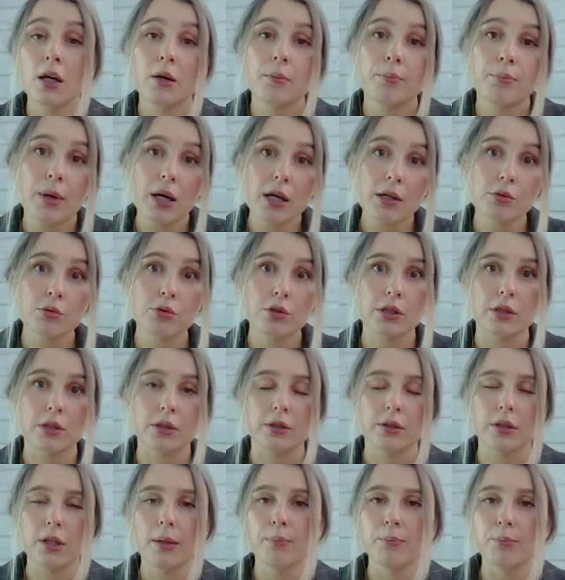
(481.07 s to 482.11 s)
Паузы
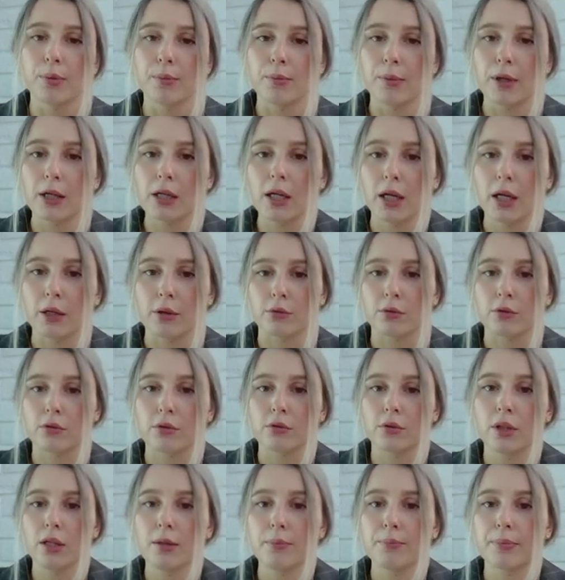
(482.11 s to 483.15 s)
нам помогают,
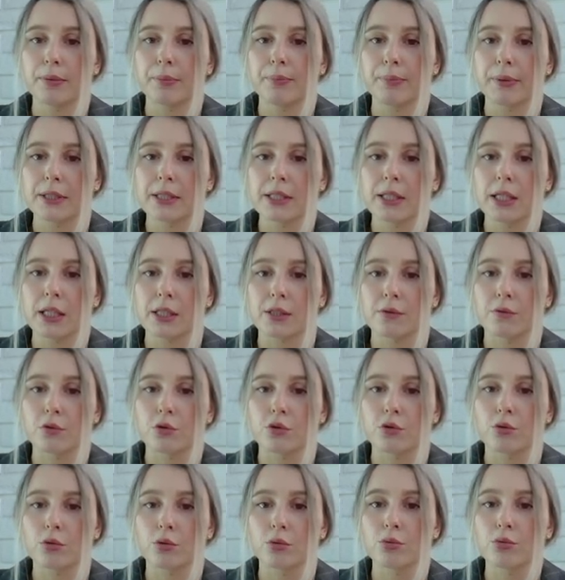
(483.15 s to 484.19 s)
да,
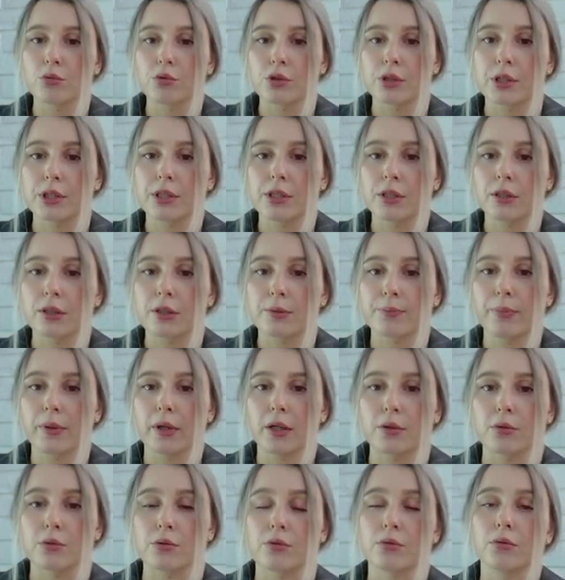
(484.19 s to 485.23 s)
подсказывают, что нужно сделать
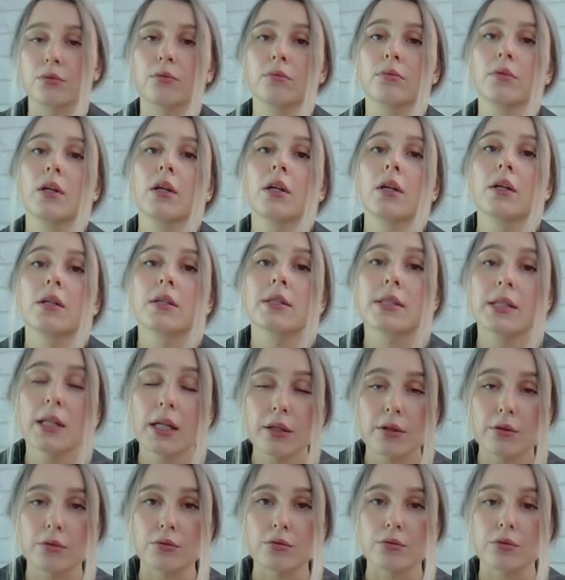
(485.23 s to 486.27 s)
паузу.
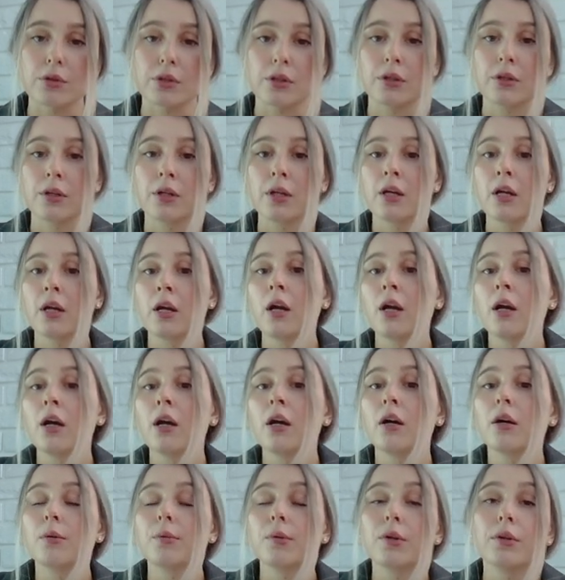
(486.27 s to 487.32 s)
Союзы,
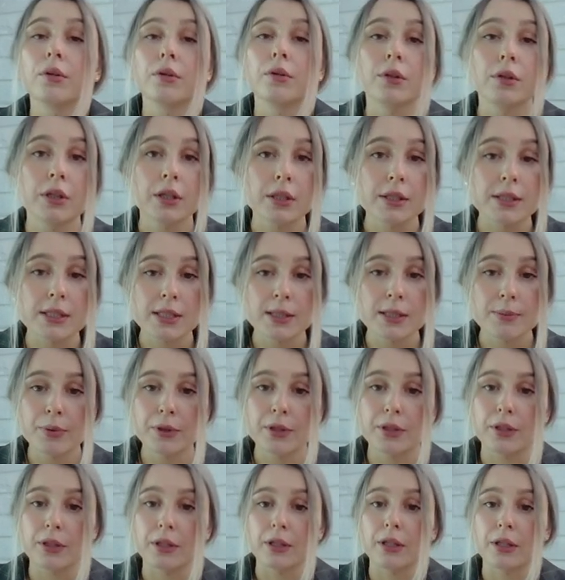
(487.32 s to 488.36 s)
э,
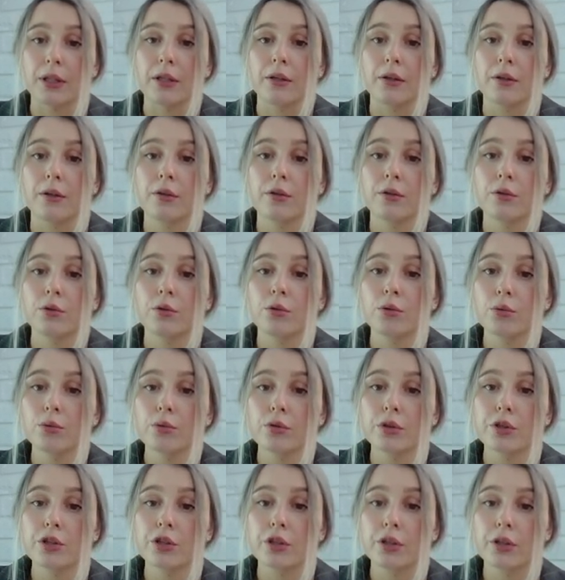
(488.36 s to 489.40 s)
запятые,
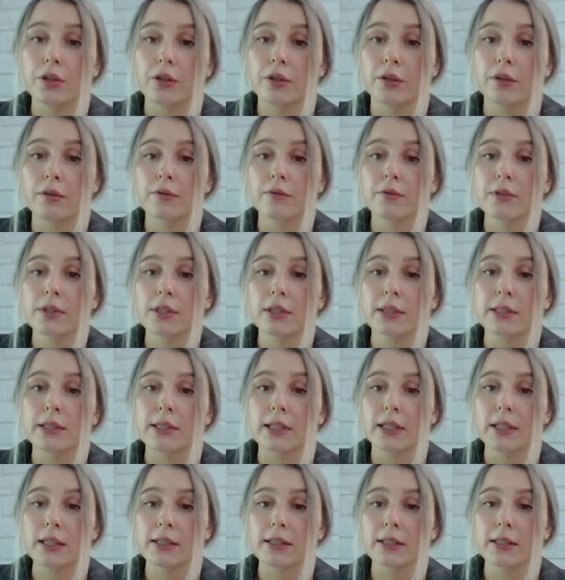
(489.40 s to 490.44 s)
точки,
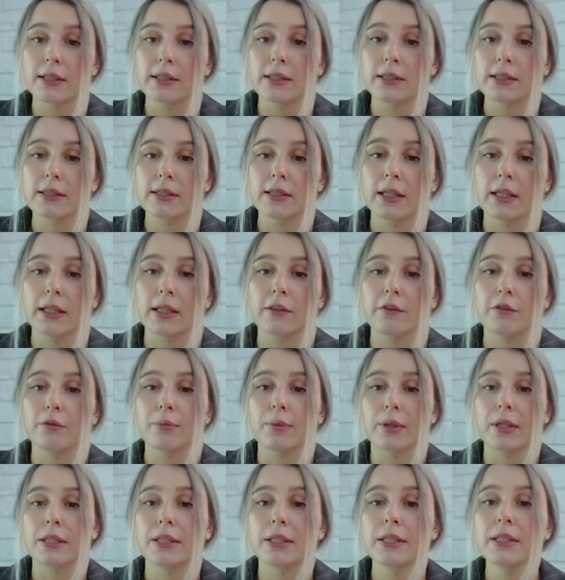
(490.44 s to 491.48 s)
восклицательные знаки,
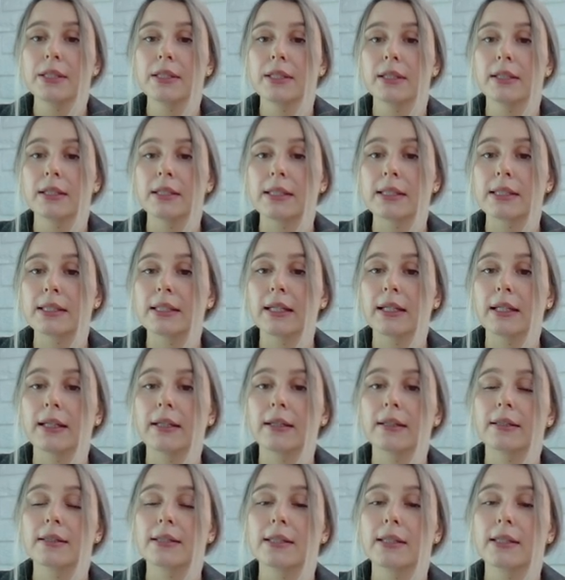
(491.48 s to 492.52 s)
вопросительные зна
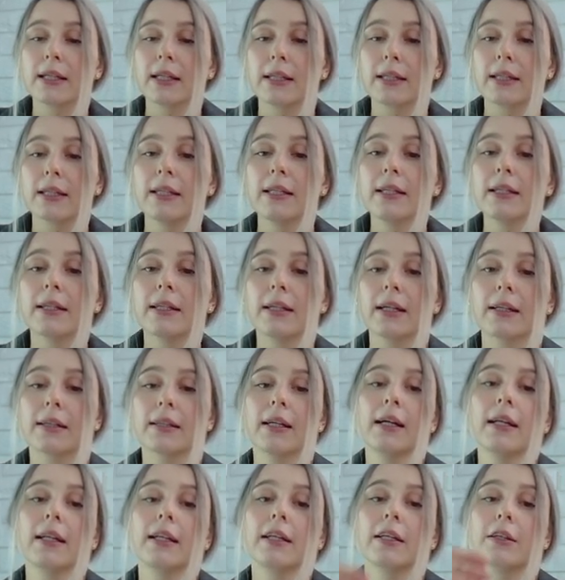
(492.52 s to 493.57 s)
э, знаки и так
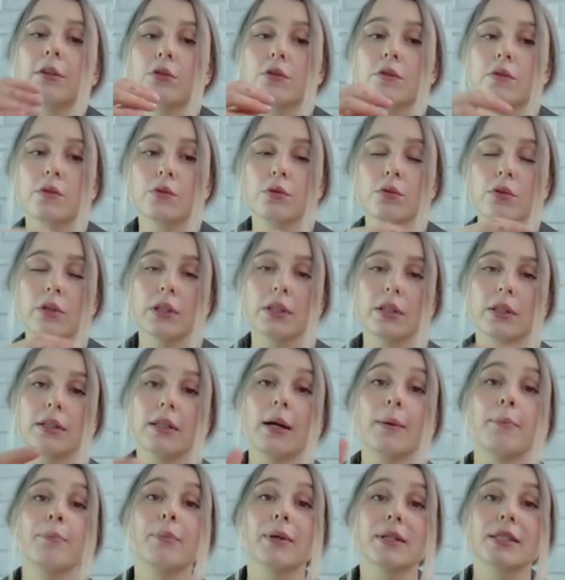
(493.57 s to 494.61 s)
далее. То есть все это
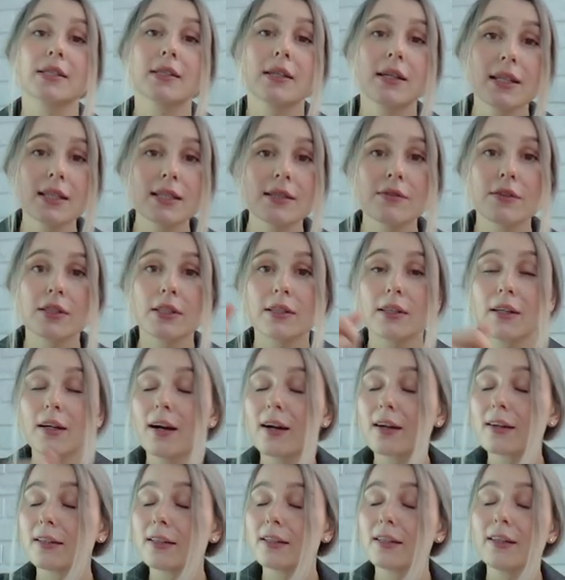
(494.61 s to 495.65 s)
нам подсказывает,
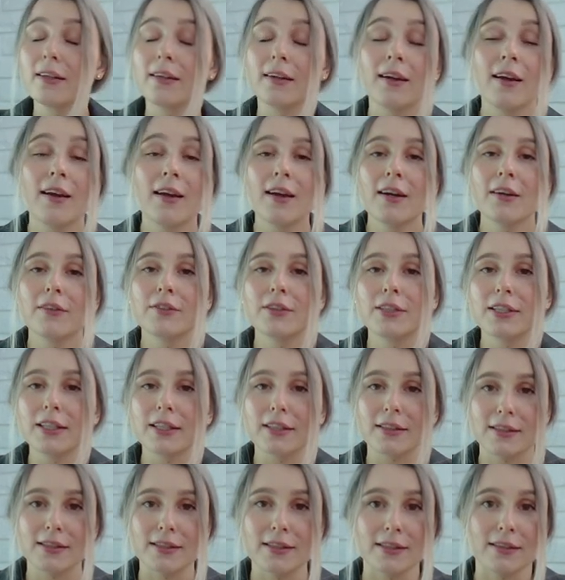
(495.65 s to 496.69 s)
как и в
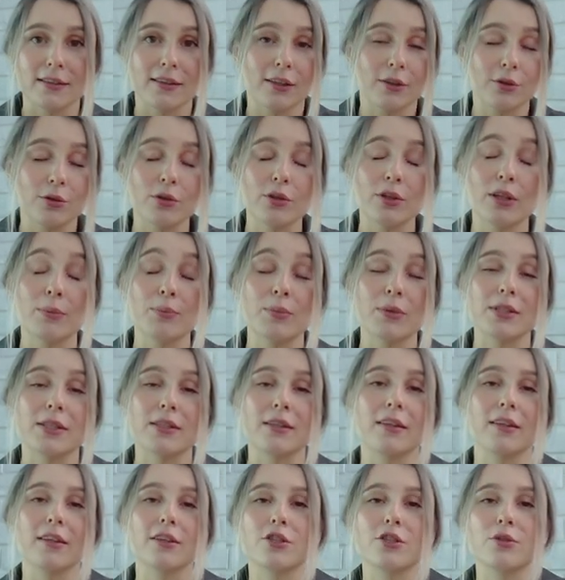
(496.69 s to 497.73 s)
тексте, который
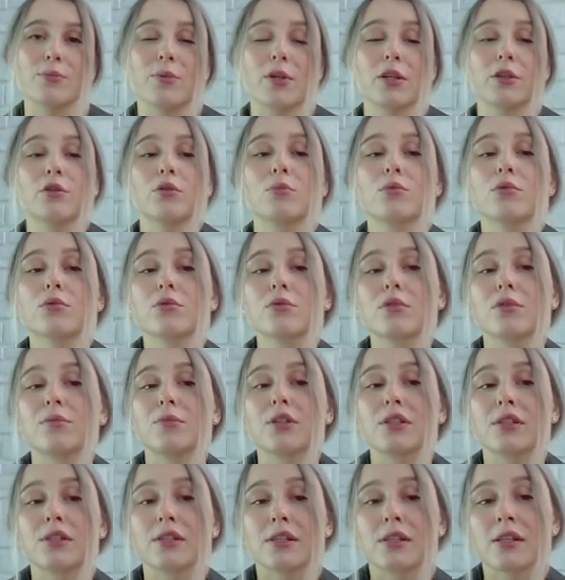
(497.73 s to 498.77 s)
написан на нашем родном русском
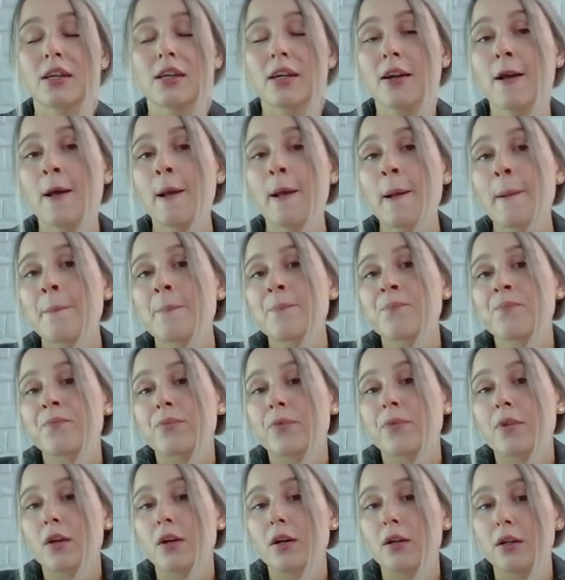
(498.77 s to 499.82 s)
языке,
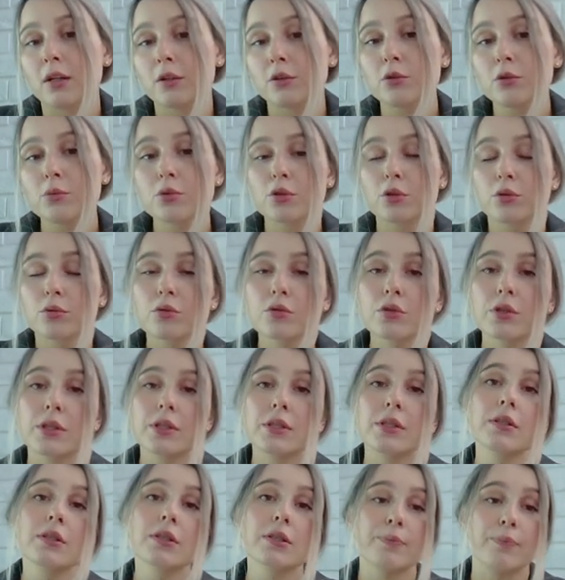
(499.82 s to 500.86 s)
о том, что нужно
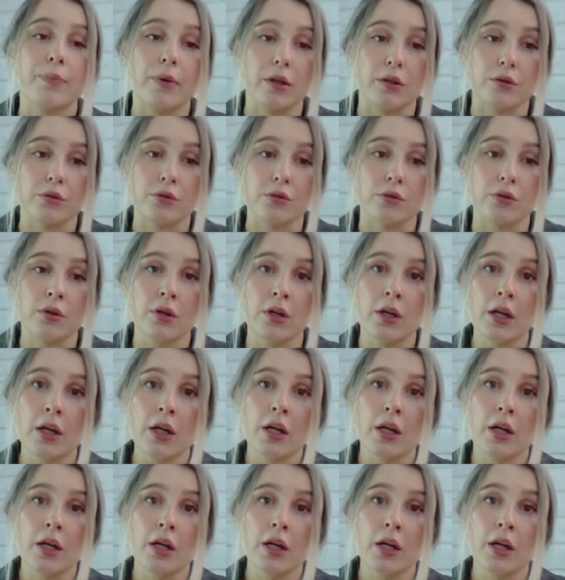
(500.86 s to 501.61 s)
сделать паузу.